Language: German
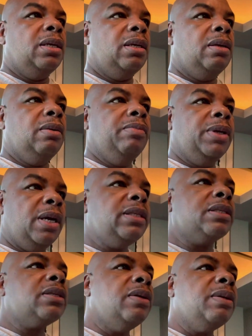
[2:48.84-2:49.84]
Und
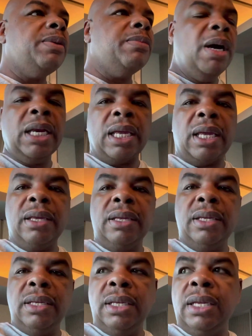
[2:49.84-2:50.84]
weil es Geld sein
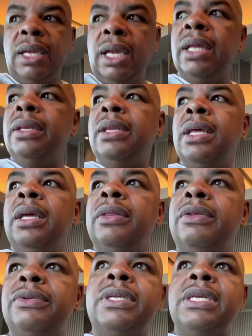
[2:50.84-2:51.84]
wird und
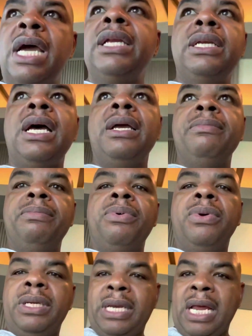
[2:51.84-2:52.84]
es eine
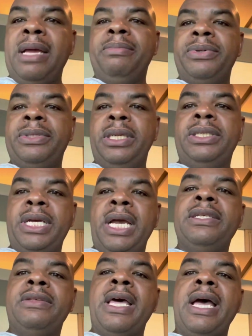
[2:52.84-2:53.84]

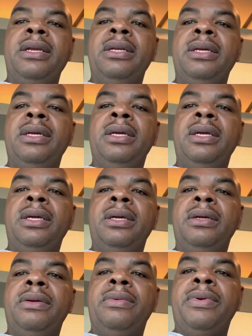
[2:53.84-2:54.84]
99,9% Chance gibt
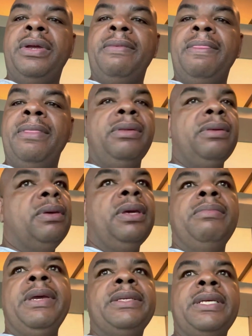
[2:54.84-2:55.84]
dafür, es
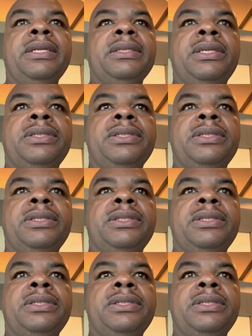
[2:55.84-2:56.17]
macht Sinn,